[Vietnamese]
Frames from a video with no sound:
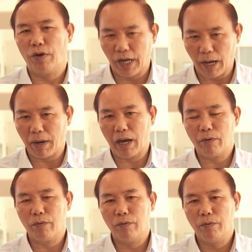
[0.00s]
phải đảm
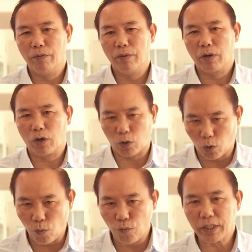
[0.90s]
bảo
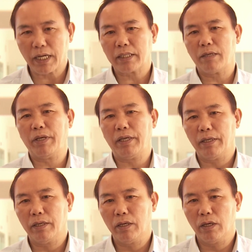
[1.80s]
cùng với trang thiết bị
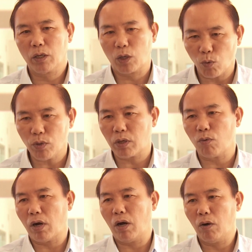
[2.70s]
cũng như
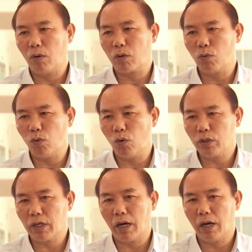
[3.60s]
công cụ công cụ
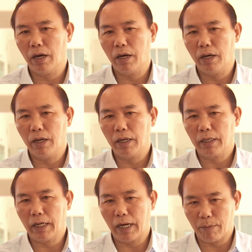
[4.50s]
hỗ trợ
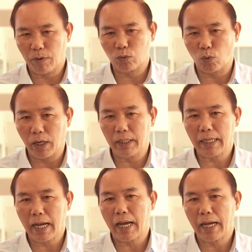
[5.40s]
để đảm bảo
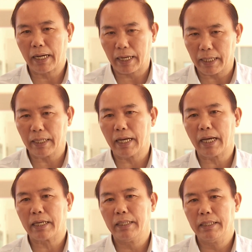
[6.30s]
tuần tra canh
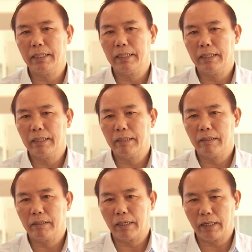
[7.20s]
gác
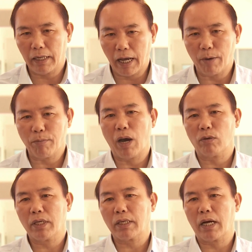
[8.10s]
đảm
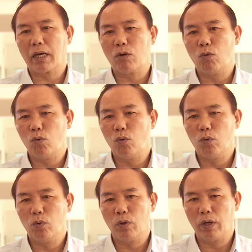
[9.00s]
bảo tất cả các khu
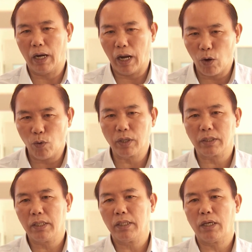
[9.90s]
đều
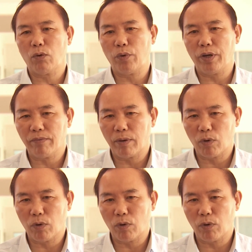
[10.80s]
được giữ theo quy định